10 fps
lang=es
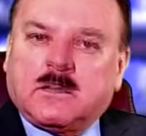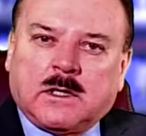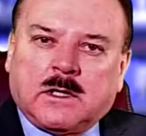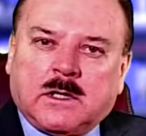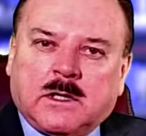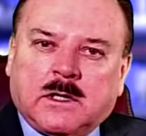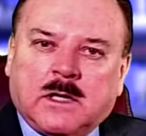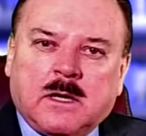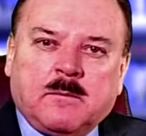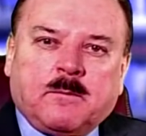viviendo en
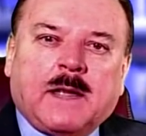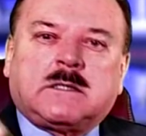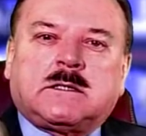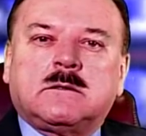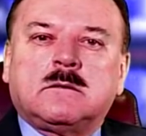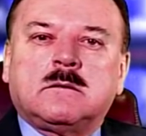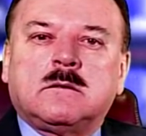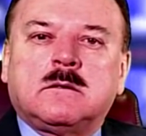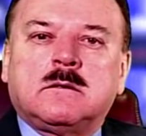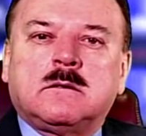el país
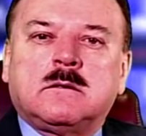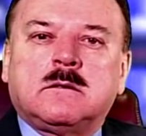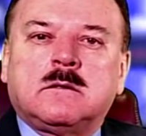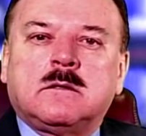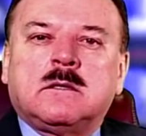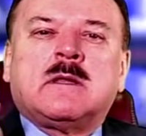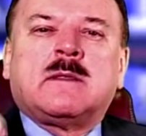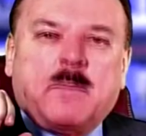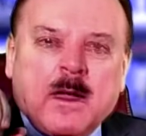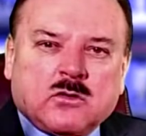
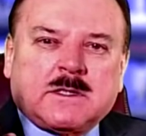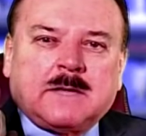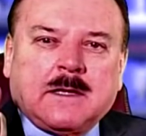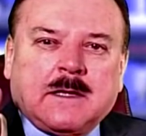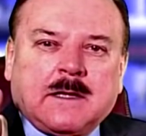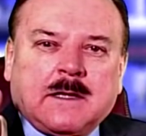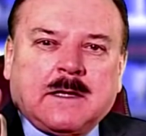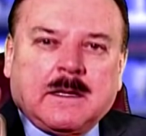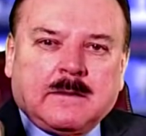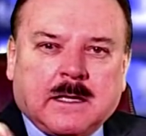debemos
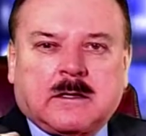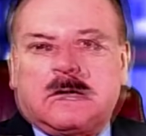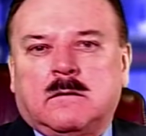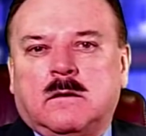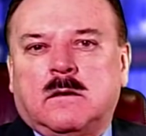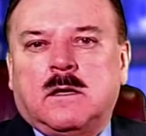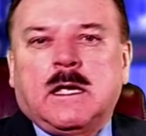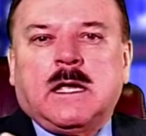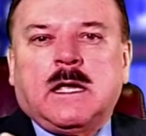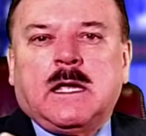entender
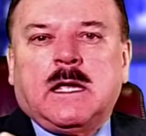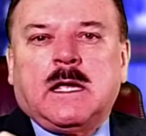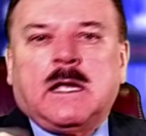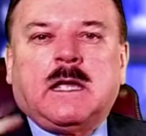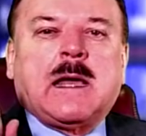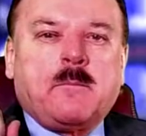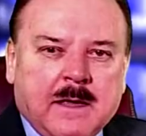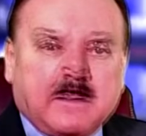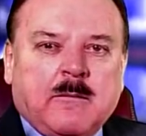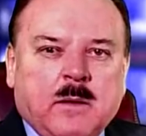y
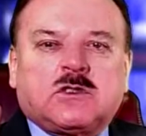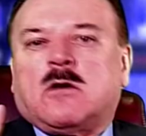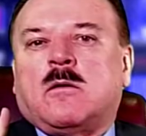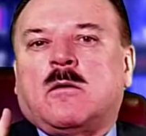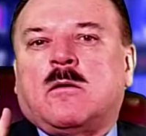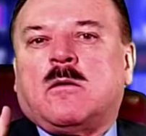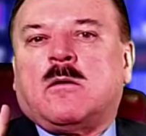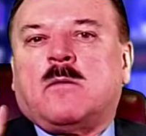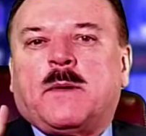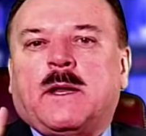también debemos de
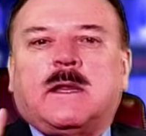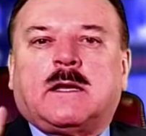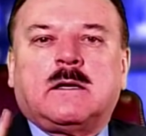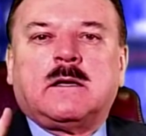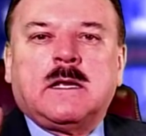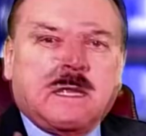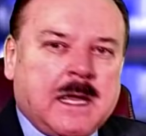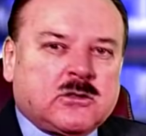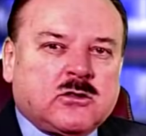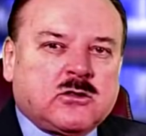comprender
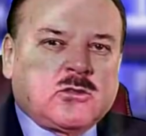que